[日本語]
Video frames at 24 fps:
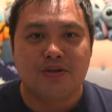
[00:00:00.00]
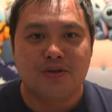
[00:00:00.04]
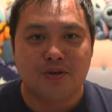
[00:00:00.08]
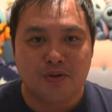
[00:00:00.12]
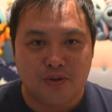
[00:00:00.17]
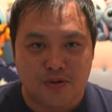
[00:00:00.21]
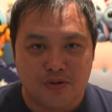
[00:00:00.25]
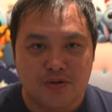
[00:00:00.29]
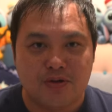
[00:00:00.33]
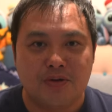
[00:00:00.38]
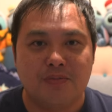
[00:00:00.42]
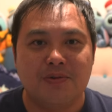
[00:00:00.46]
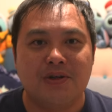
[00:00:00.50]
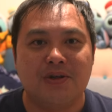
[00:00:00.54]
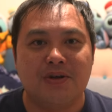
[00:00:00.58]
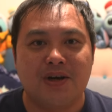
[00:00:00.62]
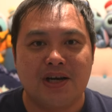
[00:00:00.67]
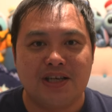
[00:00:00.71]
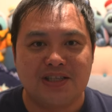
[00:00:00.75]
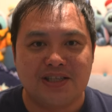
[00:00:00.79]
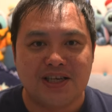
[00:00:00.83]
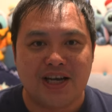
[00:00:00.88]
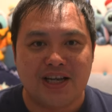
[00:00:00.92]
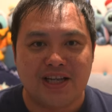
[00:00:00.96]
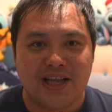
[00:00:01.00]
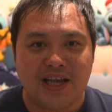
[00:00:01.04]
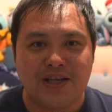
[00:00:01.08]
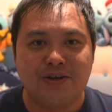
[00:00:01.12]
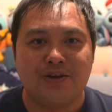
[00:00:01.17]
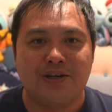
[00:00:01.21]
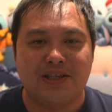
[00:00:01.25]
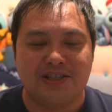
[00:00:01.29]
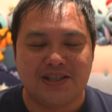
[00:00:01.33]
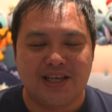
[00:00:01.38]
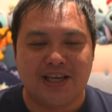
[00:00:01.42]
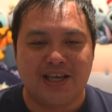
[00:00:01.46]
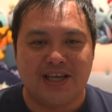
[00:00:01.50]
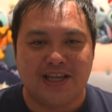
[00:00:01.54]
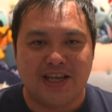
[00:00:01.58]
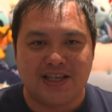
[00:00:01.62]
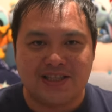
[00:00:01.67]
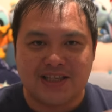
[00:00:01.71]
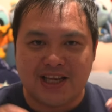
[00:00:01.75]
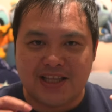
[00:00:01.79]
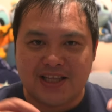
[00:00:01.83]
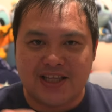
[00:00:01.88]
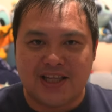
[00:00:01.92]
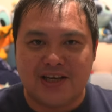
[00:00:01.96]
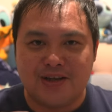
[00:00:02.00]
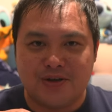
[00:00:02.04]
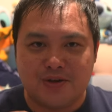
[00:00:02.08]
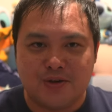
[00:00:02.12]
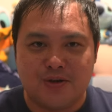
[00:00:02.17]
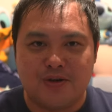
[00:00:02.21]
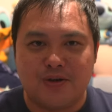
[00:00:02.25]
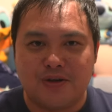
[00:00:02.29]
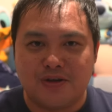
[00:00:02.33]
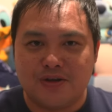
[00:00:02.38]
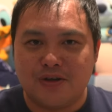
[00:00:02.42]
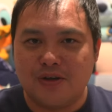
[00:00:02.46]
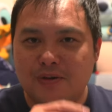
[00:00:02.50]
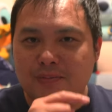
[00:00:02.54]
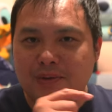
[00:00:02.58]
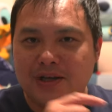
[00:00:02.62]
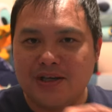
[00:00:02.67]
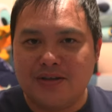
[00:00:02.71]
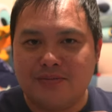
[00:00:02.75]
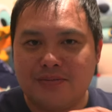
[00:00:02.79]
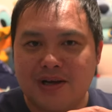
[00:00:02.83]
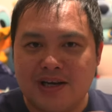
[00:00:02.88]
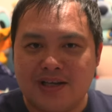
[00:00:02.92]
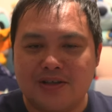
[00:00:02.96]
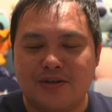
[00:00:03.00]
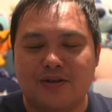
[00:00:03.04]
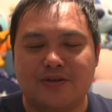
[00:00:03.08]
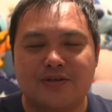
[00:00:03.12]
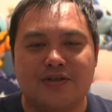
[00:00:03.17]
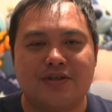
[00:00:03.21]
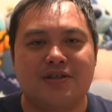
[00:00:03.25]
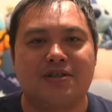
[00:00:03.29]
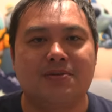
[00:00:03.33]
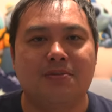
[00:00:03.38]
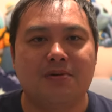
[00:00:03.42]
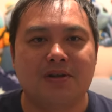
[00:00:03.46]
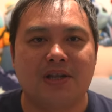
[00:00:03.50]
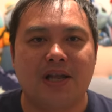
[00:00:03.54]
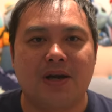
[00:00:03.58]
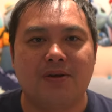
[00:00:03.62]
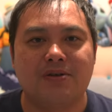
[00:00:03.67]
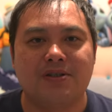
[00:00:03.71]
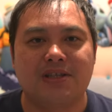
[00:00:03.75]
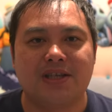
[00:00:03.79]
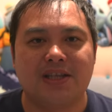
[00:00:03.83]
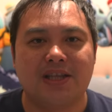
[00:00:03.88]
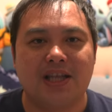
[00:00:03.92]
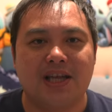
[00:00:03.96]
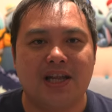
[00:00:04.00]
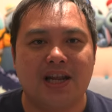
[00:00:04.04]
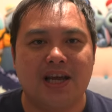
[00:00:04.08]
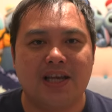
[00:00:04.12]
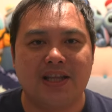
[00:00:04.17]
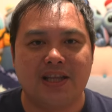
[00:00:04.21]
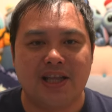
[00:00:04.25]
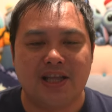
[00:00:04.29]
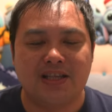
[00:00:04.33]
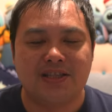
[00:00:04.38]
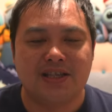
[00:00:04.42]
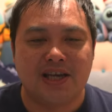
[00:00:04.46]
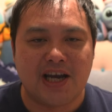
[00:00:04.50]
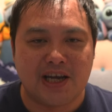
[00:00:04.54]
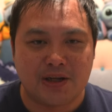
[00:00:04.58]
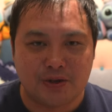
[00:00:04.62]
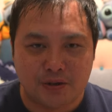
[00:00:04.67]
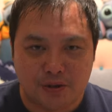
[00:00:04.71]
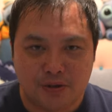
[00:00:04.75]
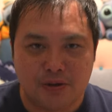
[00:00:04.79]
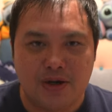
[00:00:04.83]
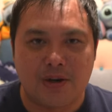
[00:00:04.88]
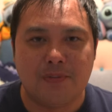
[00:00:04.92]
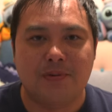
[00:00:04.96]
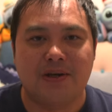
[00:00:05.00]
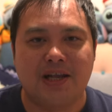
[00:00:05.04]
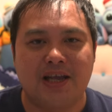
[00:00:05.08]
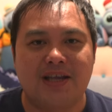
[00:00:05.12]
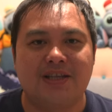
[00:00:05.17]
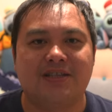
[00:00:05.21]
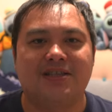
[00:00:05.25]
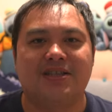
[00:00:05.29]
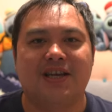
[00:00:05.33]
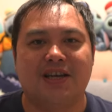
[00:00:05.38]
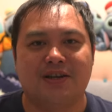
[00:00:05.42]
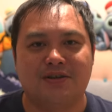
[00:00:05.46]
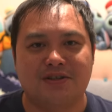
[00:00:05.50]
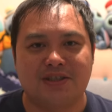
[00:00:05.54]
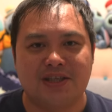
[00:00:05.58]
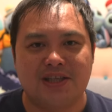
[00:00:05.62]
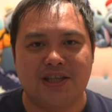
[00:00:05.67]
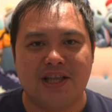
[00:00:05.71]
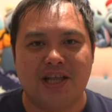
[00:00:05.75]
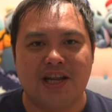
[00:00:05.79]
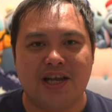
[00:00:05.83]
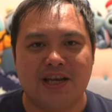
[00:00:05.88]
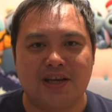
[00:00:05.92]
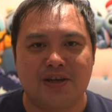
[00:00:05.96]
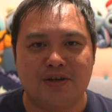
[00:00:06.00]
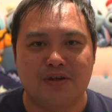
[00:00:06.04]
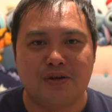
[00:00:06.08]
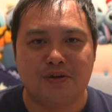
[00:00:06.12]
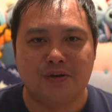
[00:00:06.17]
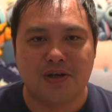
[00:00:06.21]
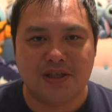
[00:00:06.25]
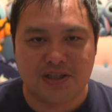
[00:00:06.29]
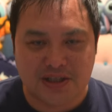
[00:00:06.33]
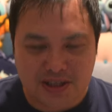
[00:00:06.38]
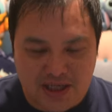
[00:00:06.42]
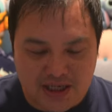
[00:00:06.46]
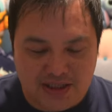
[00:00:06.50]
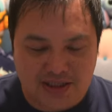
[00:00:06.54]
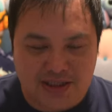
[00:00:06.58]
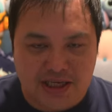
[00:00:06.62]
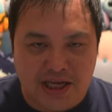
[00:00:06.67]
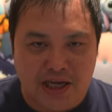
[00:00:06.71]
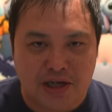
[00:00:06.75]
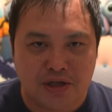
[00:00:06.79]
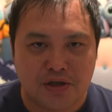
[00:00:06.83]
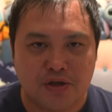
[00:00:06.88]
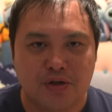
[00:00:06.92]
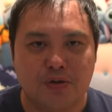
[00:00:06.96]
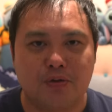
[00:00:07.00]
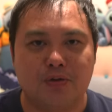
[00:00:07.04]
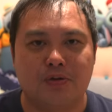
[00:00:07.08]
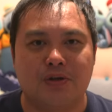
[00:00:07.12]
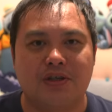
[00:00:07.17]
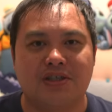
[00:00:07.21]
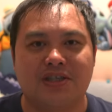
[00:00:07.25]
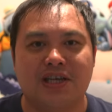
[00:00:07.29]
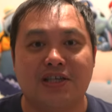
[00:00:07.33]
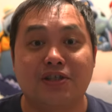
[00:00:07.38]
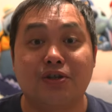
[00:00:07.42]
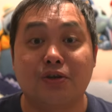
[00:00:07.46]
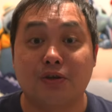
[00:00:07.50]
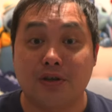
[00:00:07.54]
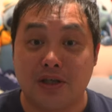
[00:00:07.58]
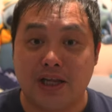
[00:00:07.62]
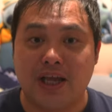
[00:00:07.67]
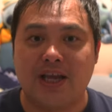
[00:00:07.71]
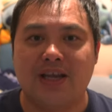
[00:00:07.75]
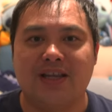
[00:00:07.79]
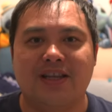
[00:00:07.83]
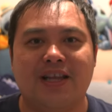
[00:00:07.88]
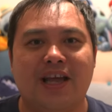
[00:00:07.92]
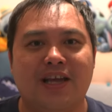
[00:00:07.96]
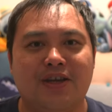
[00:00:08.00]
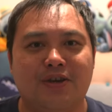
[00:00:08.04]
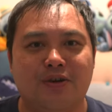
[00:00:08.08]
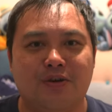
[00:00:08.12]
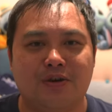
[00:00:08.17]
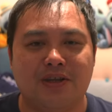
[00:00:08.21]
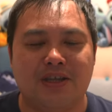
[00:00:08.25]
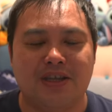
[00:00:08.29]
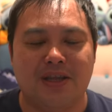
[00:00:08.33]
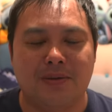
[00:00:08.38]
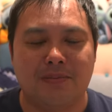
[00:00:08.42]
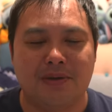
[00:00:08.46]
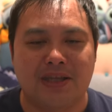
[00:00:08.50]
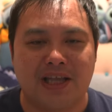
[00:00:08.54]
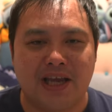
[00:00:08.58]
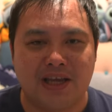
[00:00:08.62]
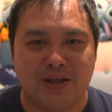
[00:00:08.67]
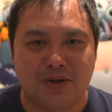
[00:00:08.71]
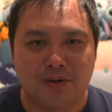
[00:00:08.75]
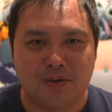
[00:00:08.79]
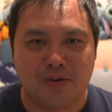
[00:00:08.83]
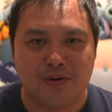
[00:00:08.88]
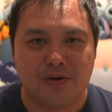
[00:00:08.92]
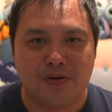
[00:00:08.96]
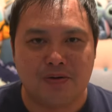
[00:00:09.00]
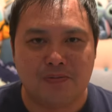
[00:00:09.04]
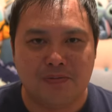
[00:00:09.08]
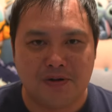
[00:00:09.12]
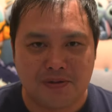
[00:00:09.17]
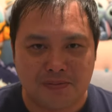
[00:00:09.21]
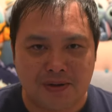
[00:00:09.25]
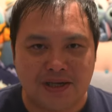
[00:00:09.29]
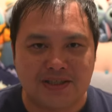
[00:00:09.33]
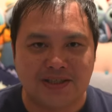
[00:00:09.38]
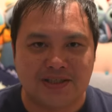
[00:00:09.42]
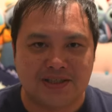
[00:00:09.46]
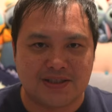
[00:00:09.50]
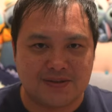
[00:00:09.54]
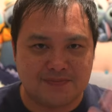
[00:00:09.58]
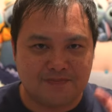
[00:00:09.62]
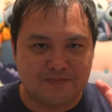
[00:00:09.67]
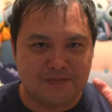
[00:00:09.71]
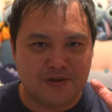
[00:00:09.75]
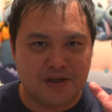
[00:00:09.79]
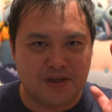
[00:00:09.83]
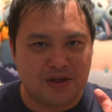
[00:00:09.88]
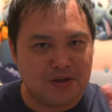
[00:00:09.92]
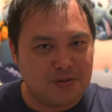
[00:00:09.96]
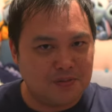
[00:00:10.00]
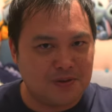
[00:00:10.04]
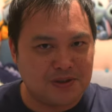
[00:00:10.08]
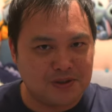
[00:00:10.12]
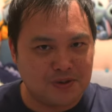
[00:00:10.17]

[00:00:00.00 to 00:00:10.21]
情報のお見逃しがないようにぜひねチャンネル登録とベルマークの通知ボタンを押していただいて次回の動画もねチェックしていただけると嬉しいです。ということで早速ね内容いってみたいと思います。行ってみま